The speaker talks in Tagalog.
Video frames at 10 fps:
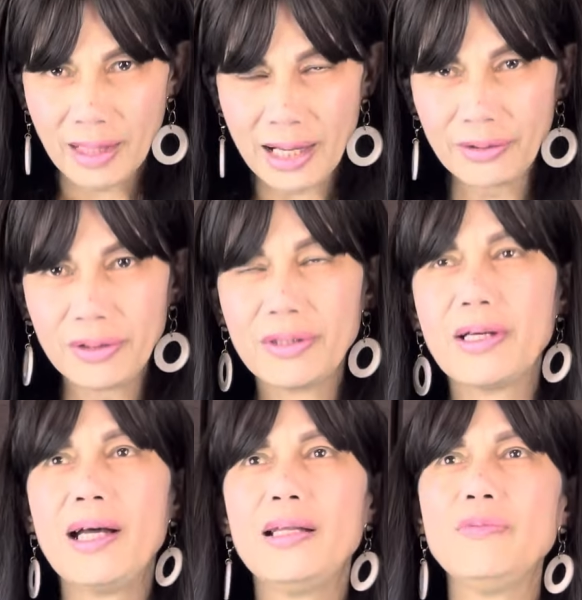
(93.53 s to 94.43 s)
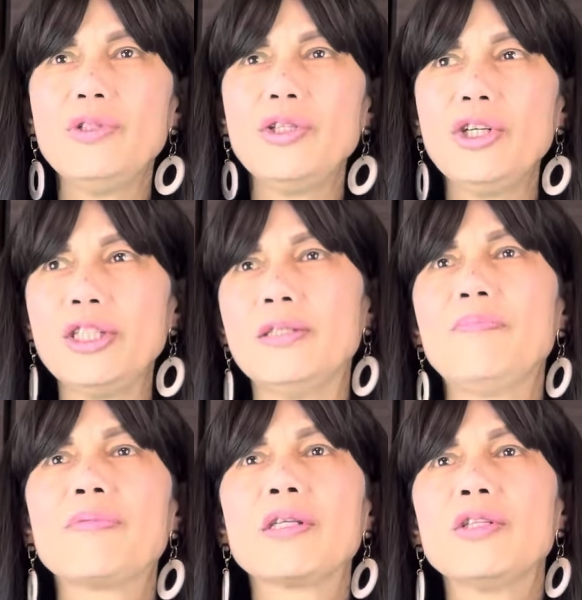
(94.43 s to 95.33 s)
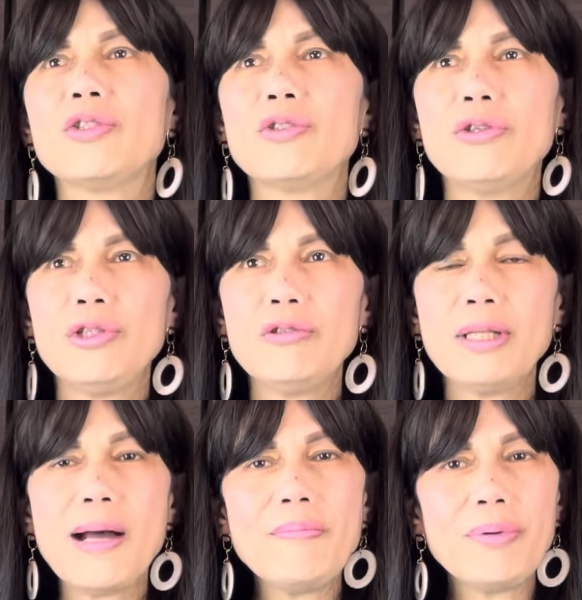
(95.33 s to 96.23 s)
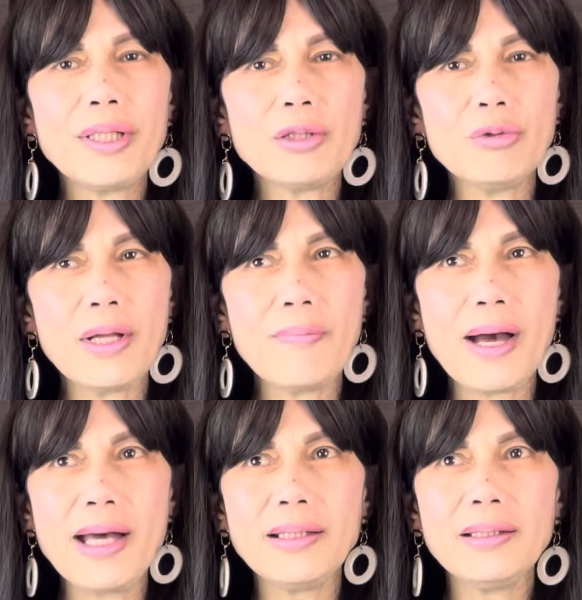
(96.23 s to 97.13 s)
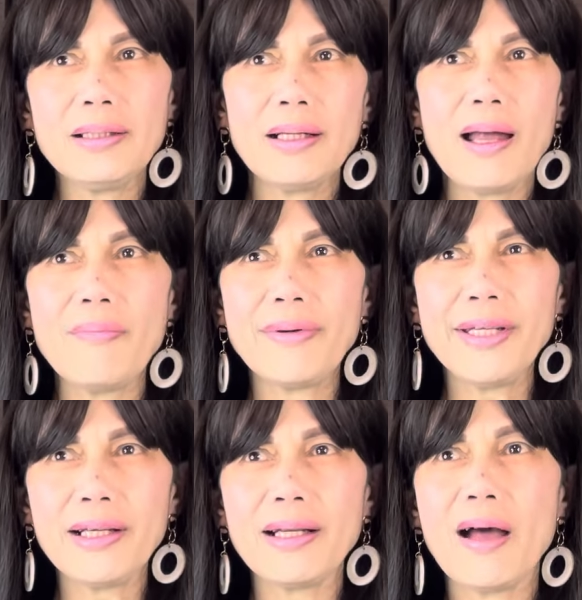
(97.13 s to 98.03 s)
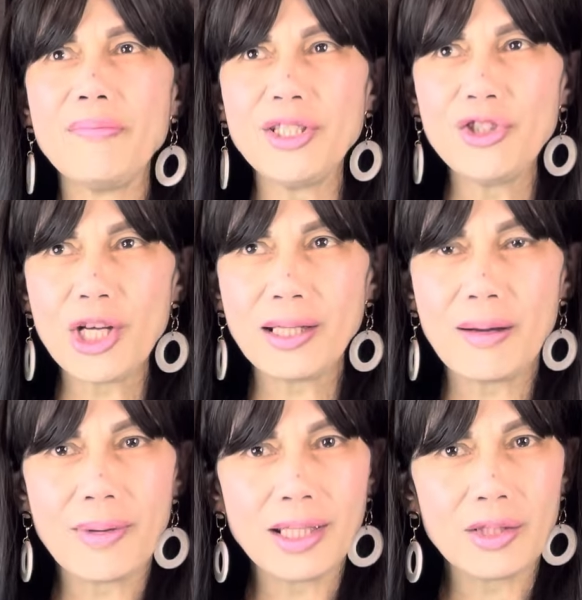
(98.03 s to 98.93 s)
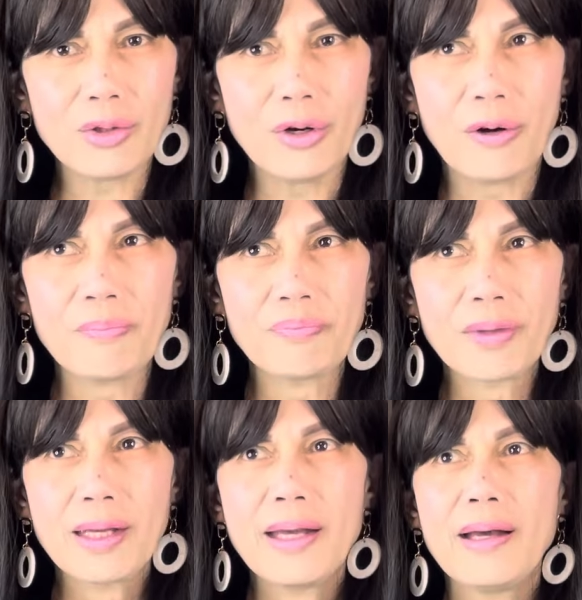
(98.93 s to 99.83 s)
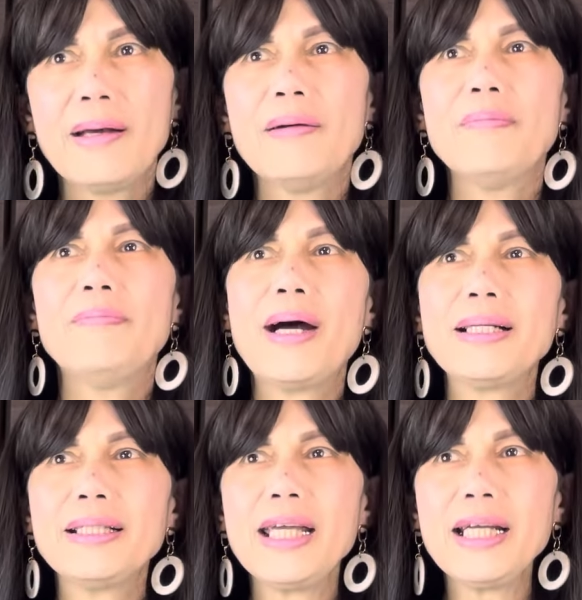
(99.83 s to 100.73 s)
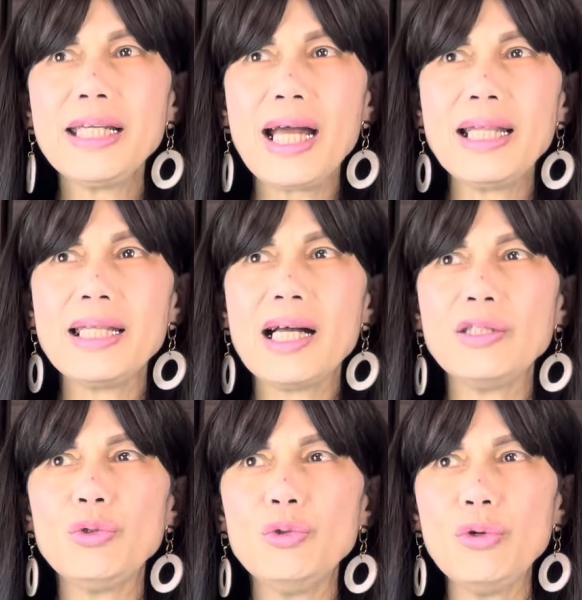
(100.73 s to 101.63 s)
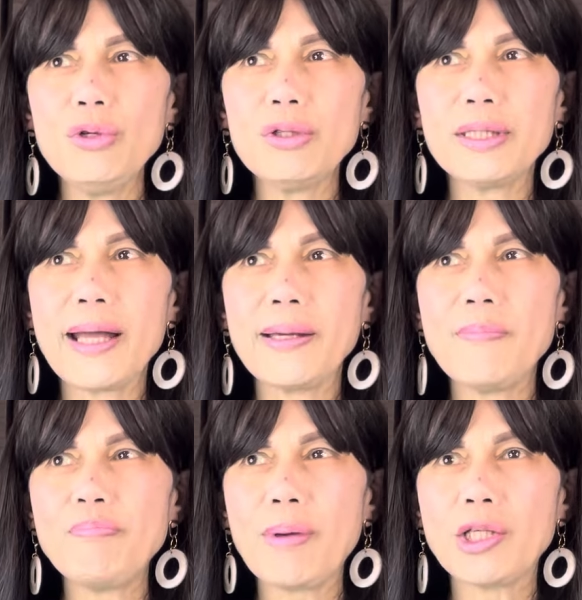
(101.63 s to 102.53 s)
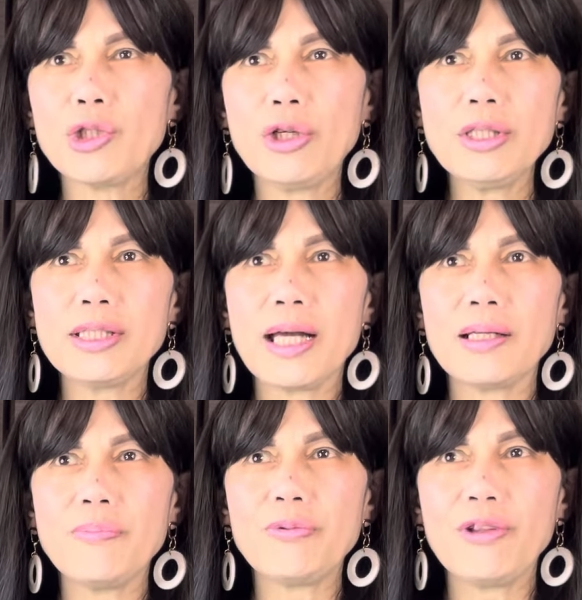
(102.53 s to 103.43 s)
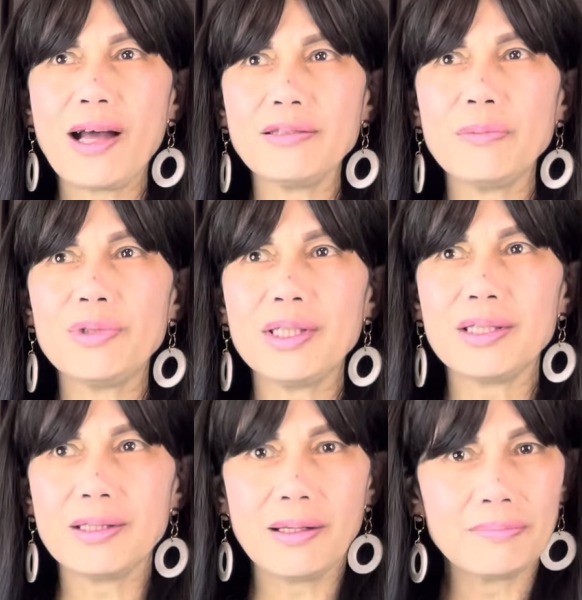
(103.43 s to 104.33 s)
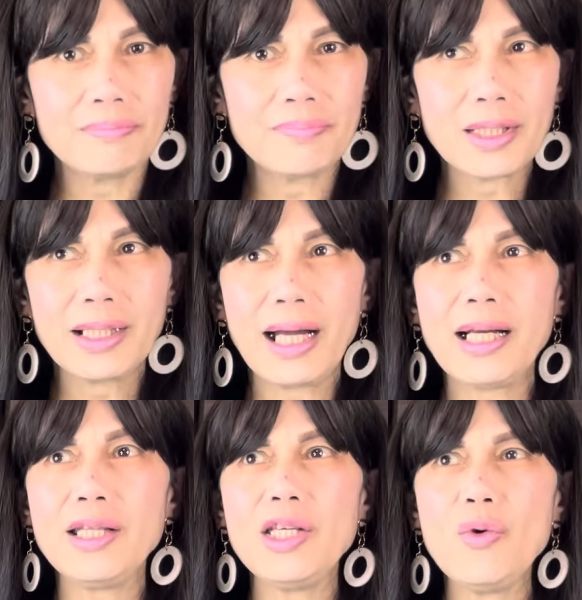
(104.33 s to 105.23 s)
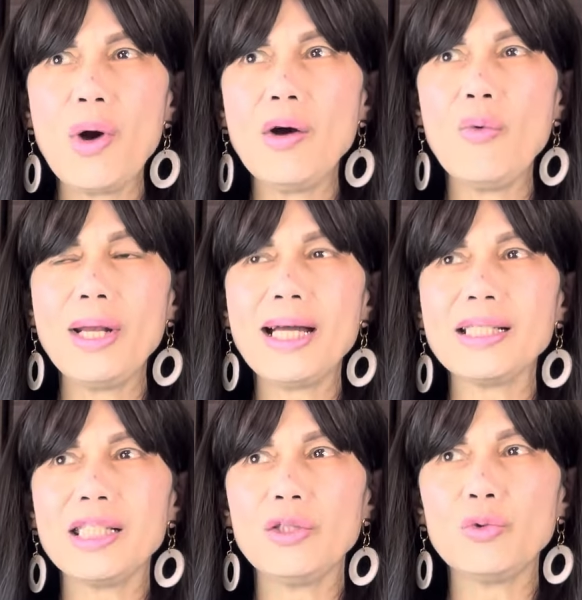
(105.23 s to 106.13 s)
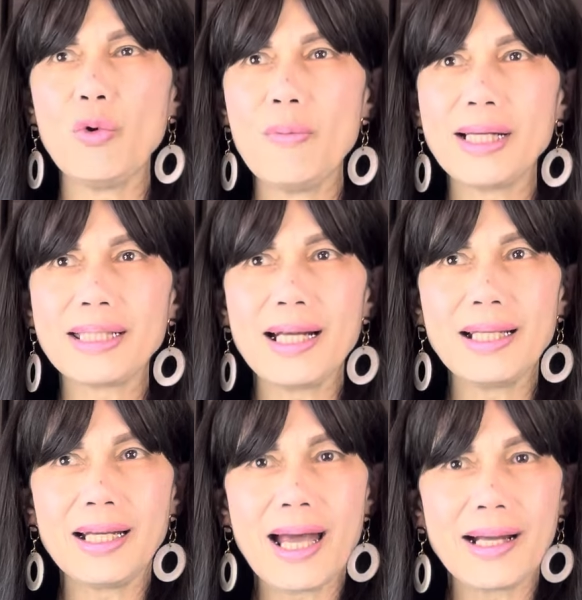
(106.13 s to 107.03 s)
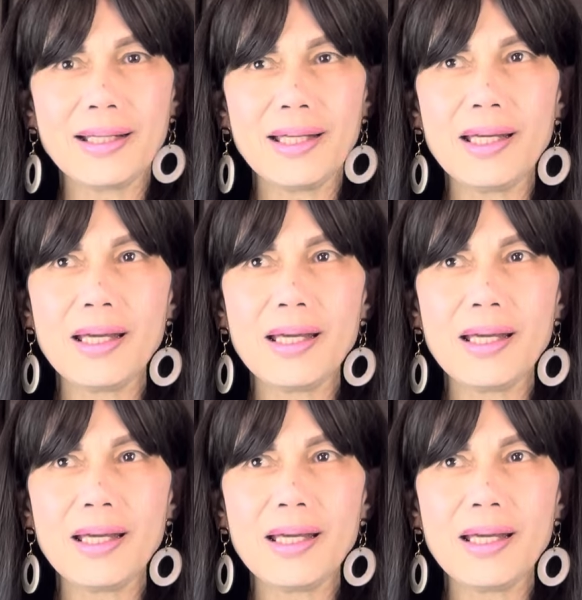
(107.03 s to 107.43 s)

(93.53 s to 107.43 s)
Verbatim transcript: ano, alam niyo na yon. So yung number 2 naman, chlamydia naman ito. Bakterya na nagdudulot ng impeksyon sa reproductive system. Karaniwang walang sintomas ang lalaki